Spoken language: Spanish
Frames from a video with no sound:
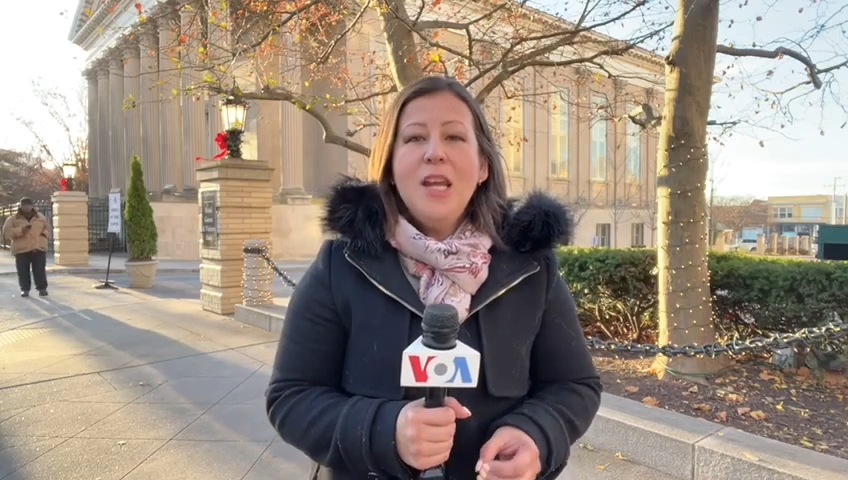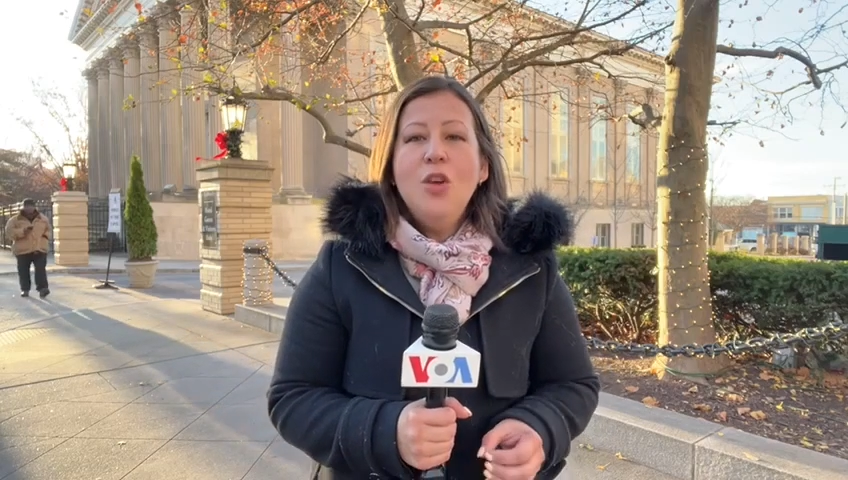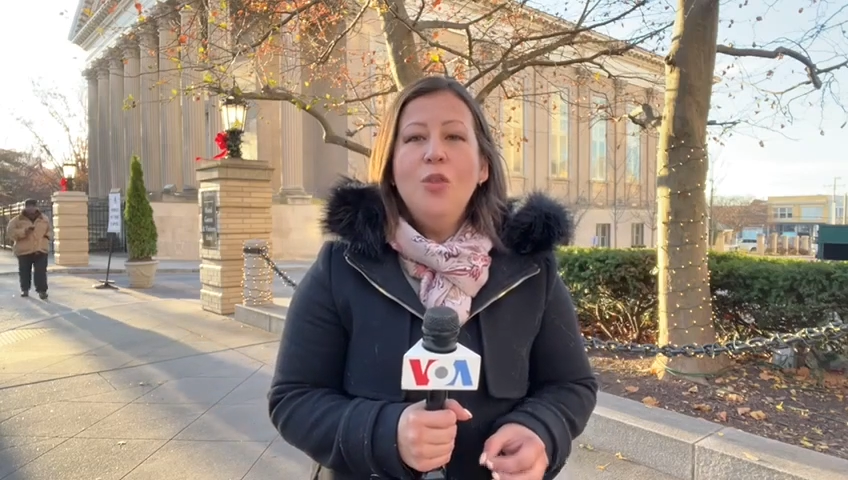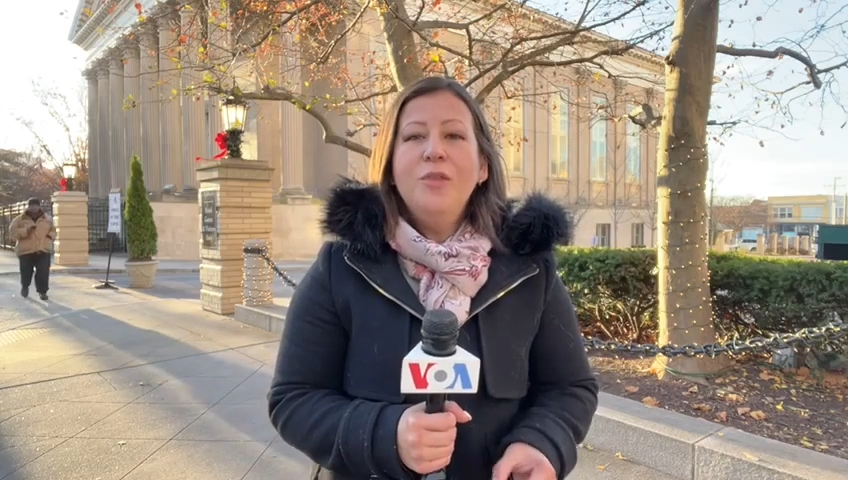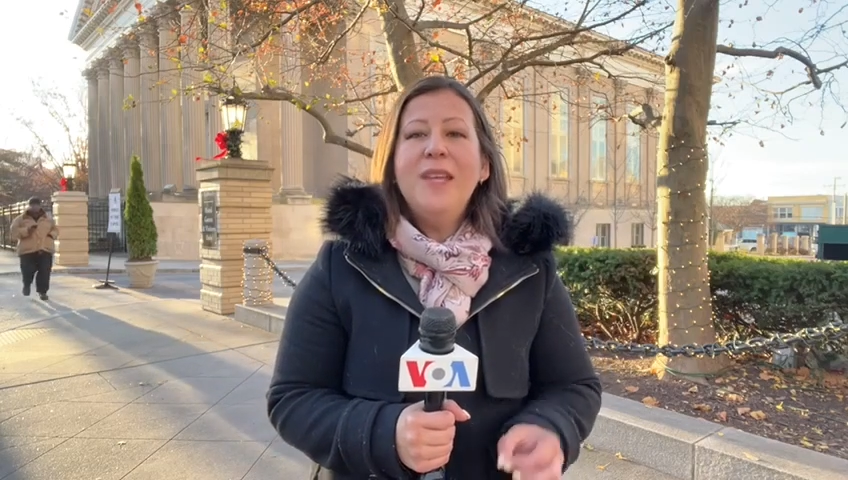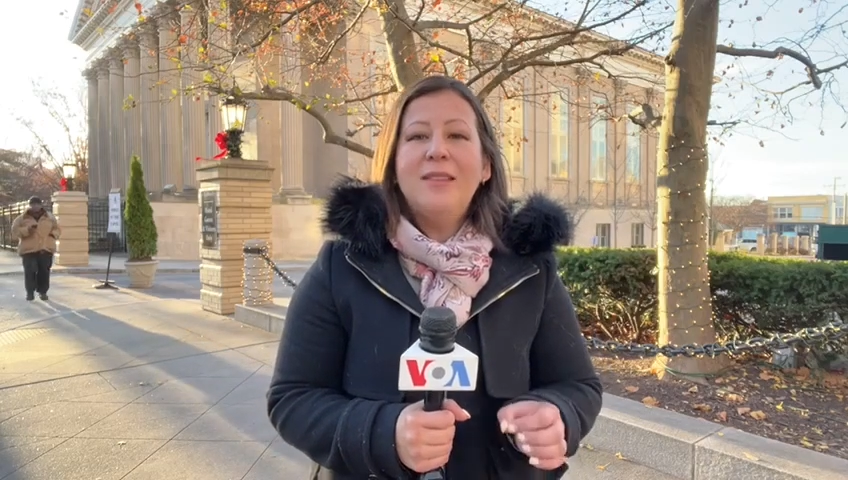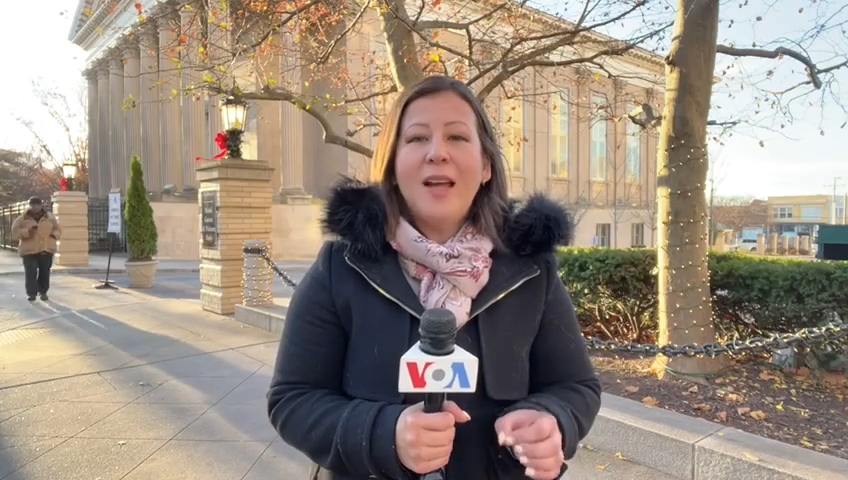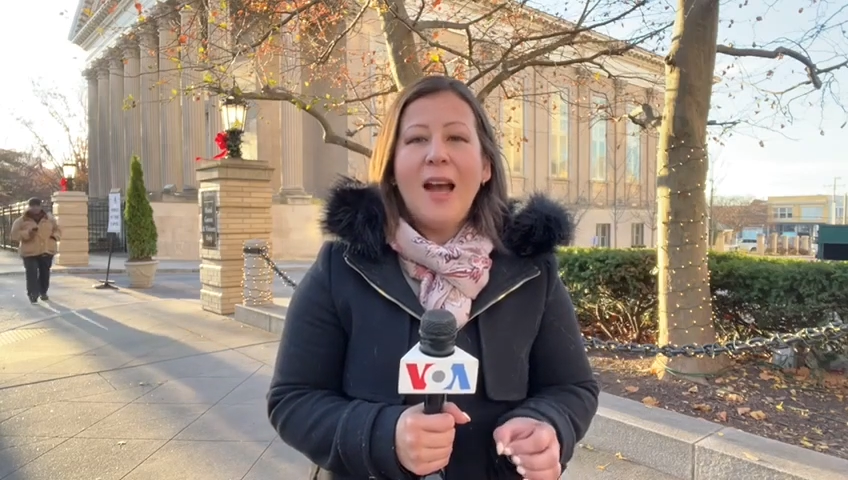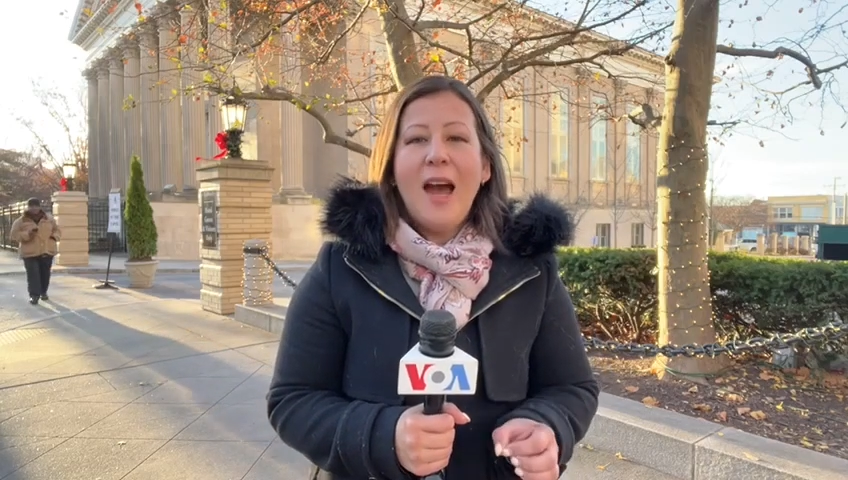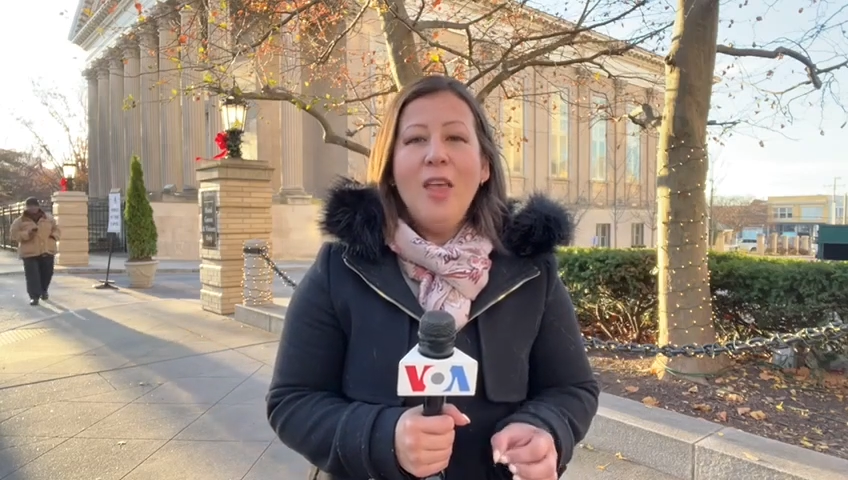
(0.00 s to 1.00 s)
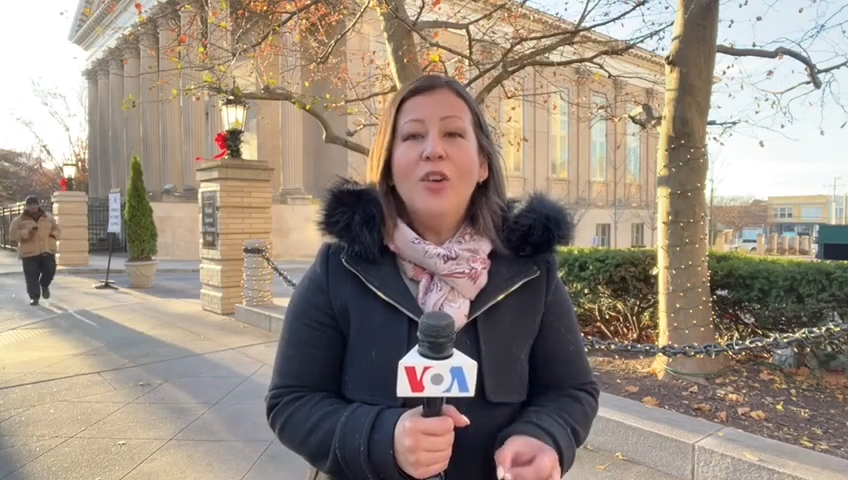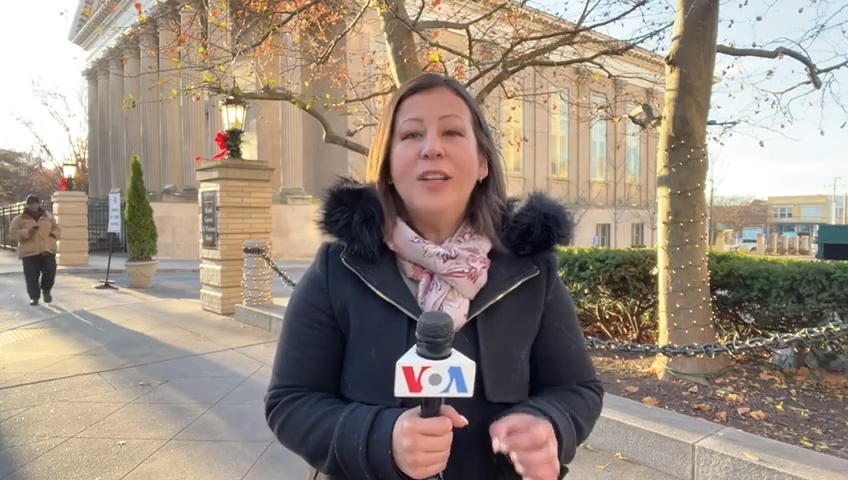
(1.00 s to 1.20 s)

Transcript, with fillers: y un destacado